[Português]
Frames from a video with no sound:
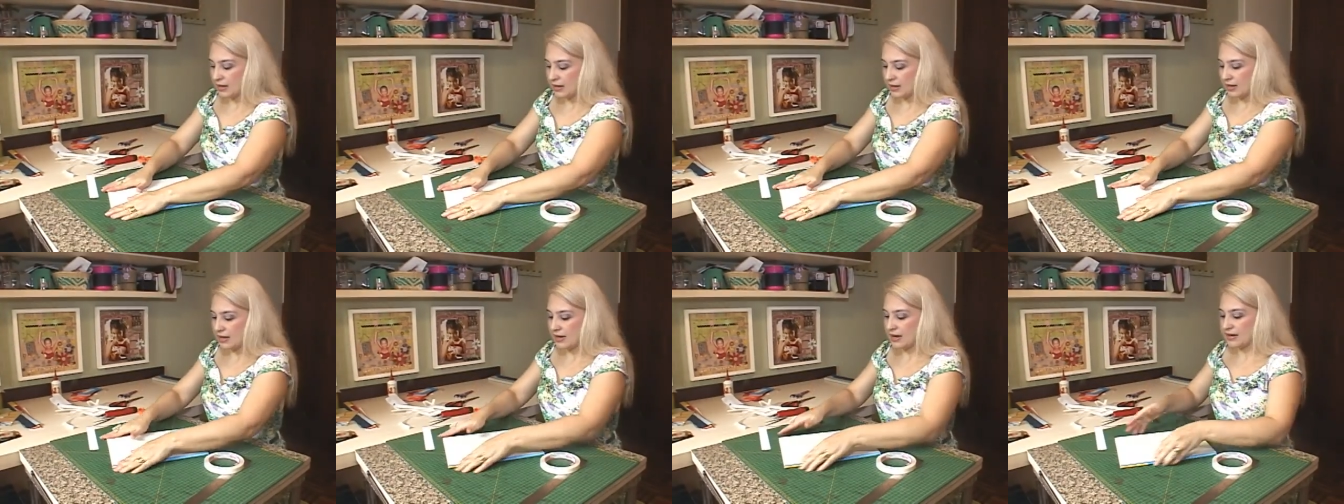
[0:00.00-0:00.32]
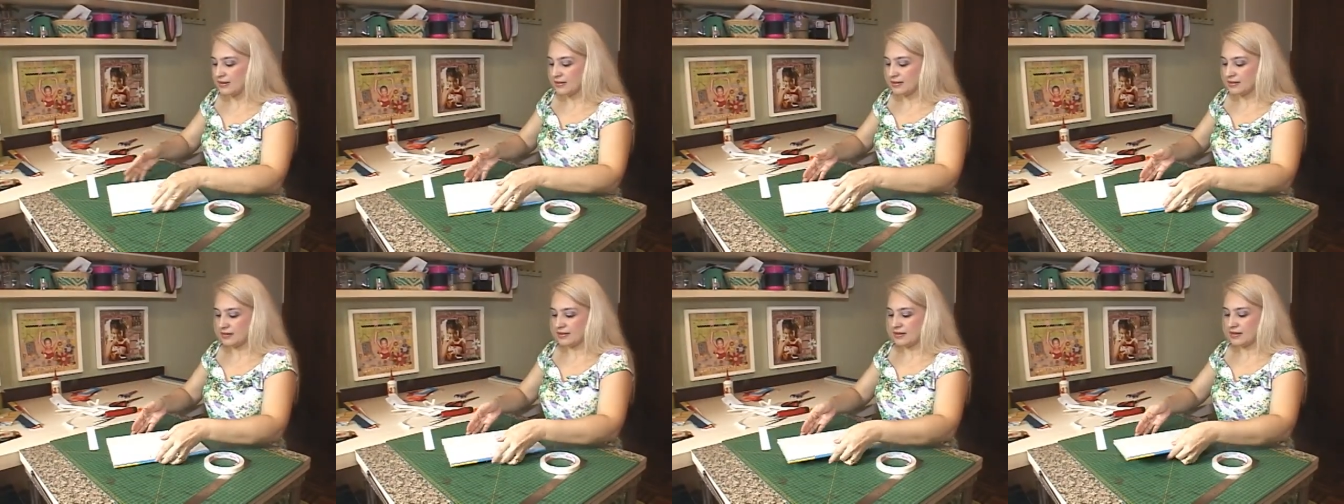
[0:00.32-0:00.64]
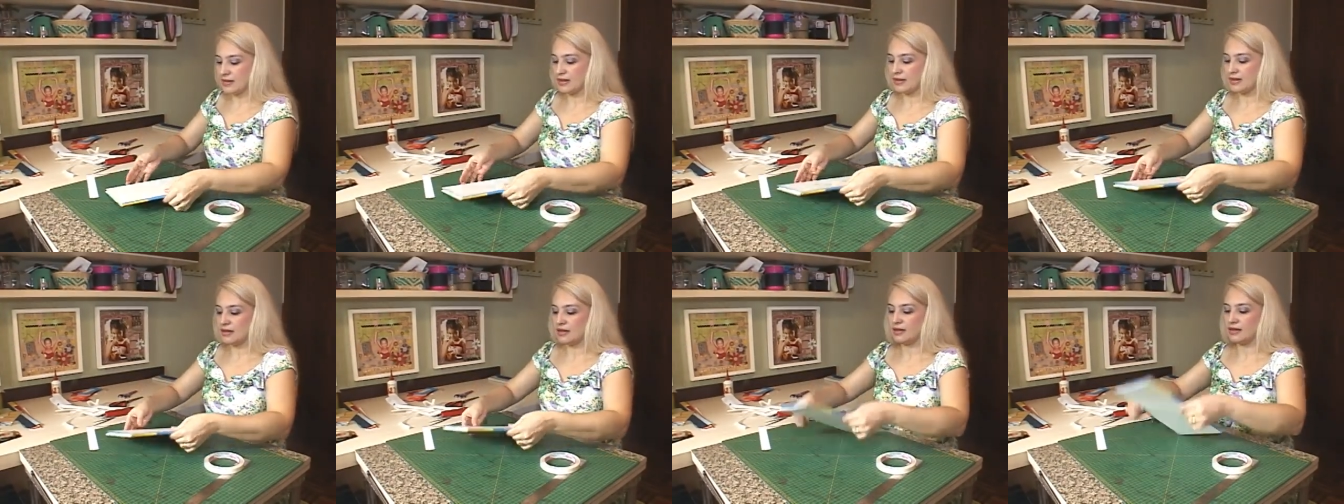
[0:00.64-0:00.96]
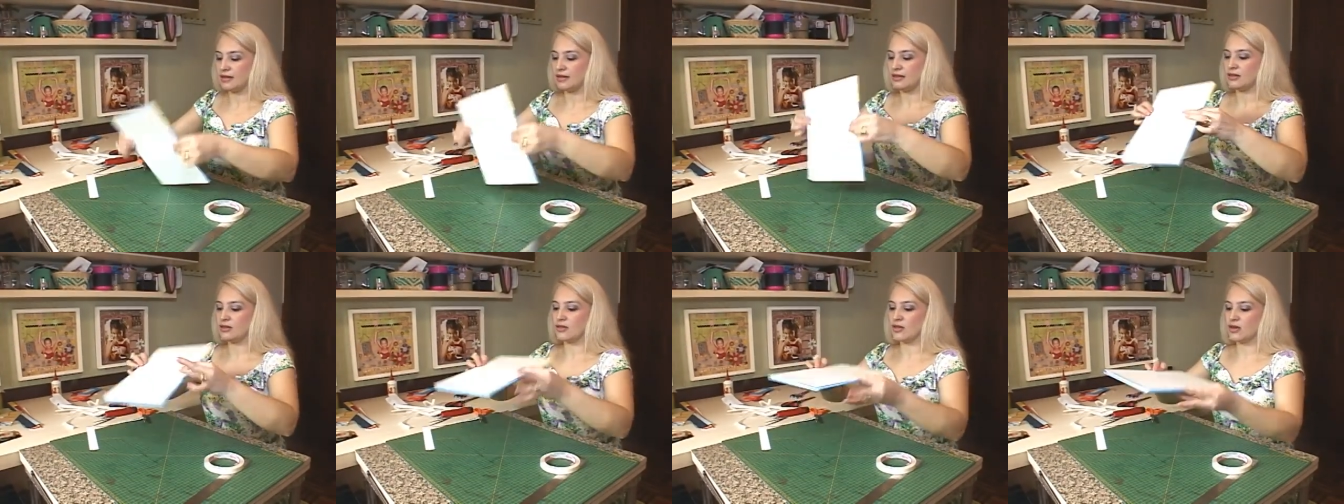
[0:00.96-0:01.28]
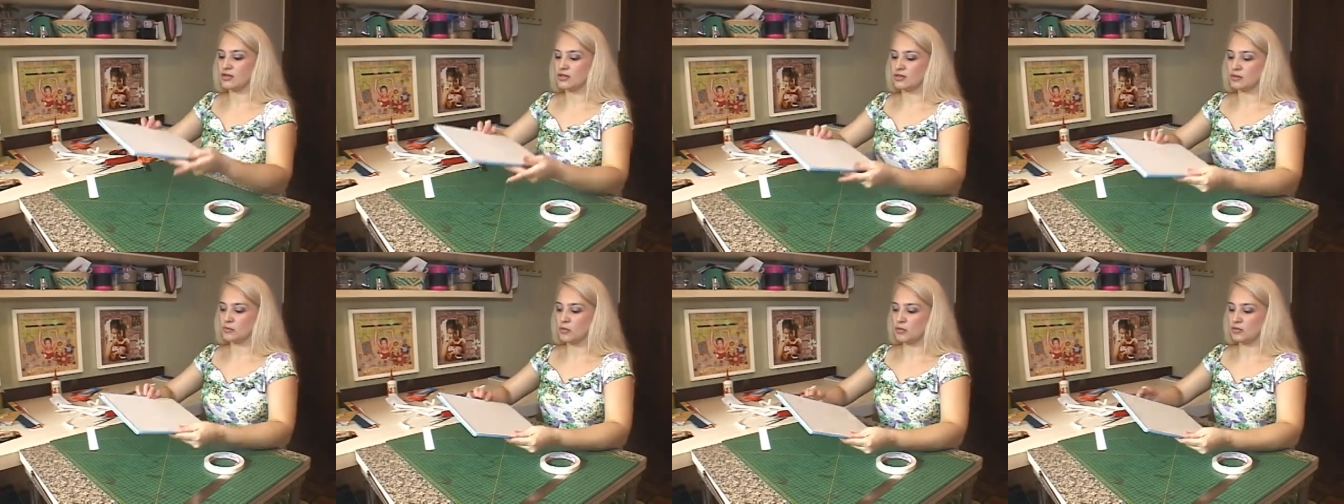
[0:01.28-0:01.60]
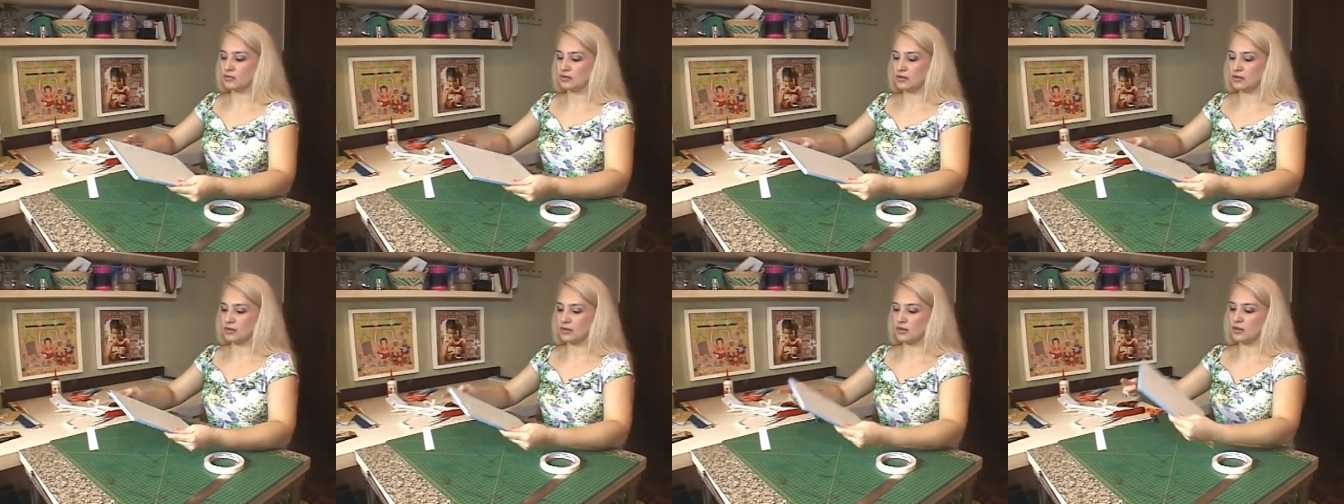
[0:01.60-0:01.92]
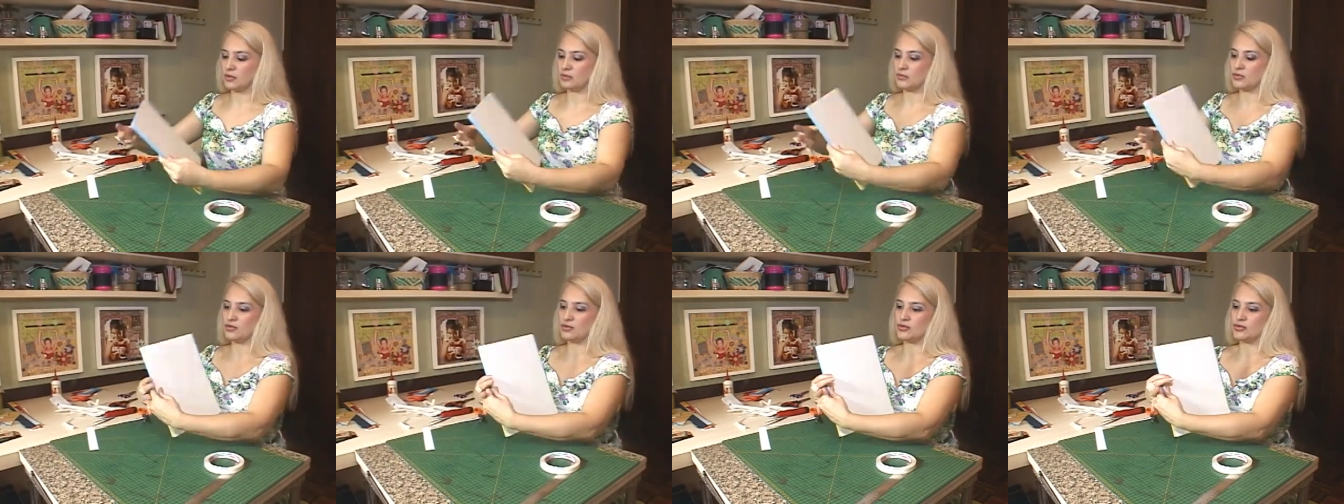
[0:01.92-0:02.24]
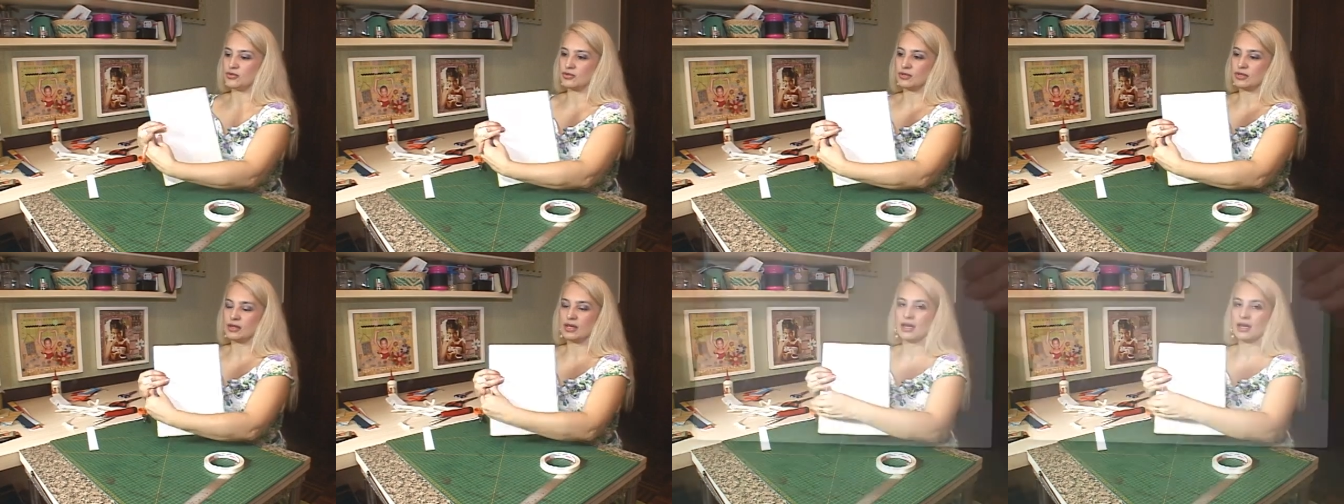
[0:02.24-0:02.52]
E assim nós montamos